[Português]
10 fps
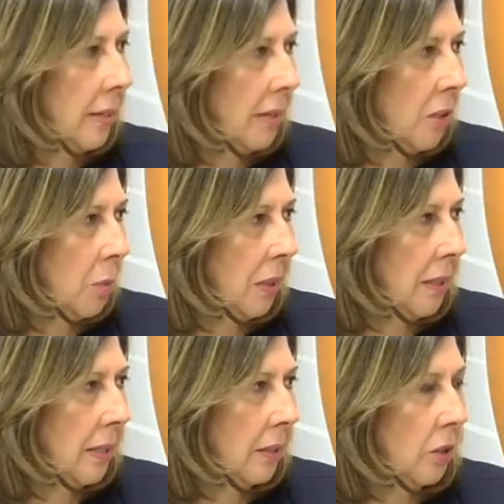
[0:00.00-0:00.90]
a
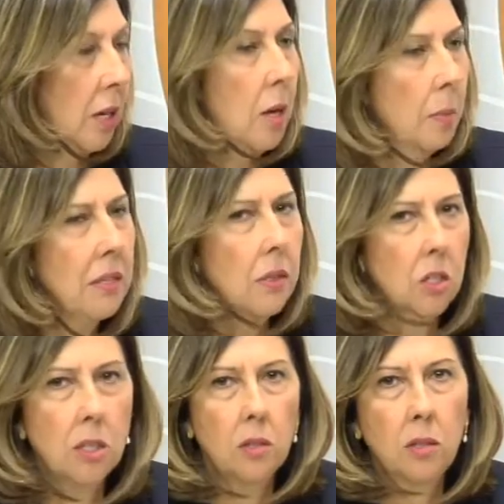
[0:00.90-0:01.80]
credibilidade. Mas eu
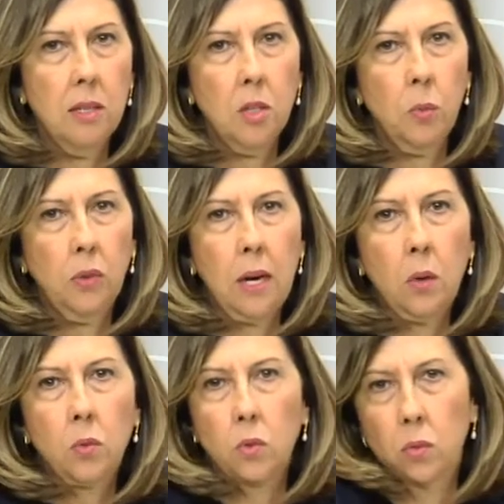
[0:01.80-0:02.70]
acho que isso tende a mudar.
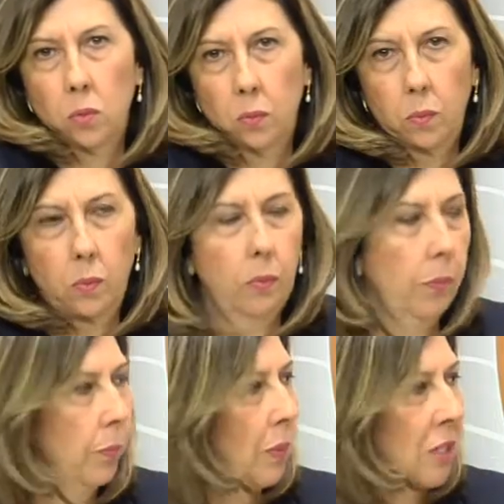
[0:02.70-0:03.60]
Os
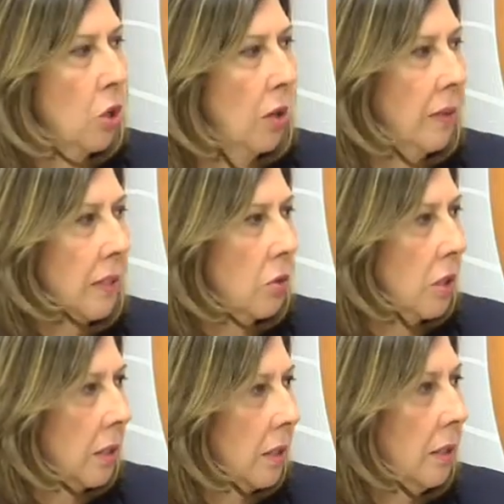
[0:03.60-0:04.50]
mais jovens estão
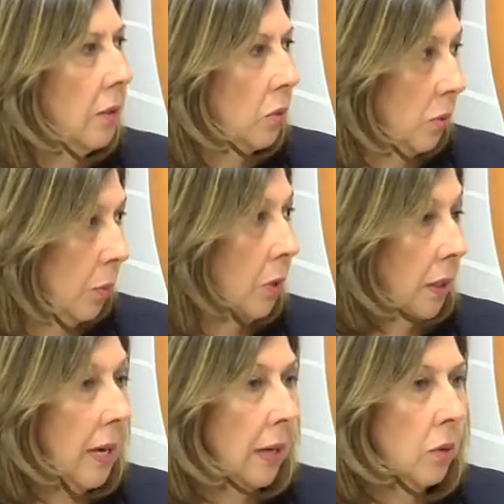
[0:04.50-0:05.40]
chegando em
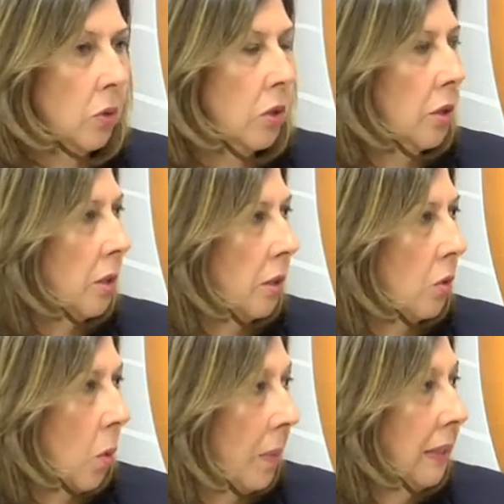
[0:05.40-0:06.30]
cargos de
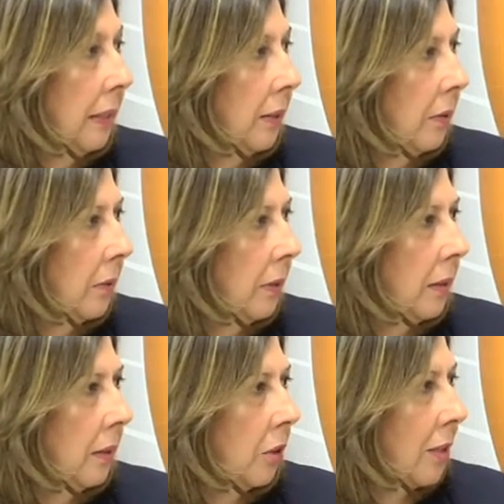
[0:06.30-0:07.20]
comando,
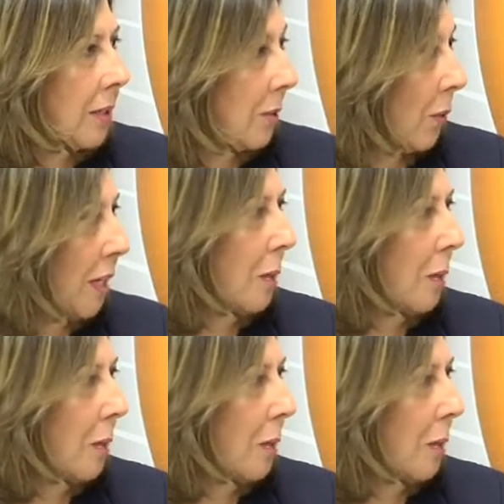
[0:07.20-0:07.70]
né? A geração Y.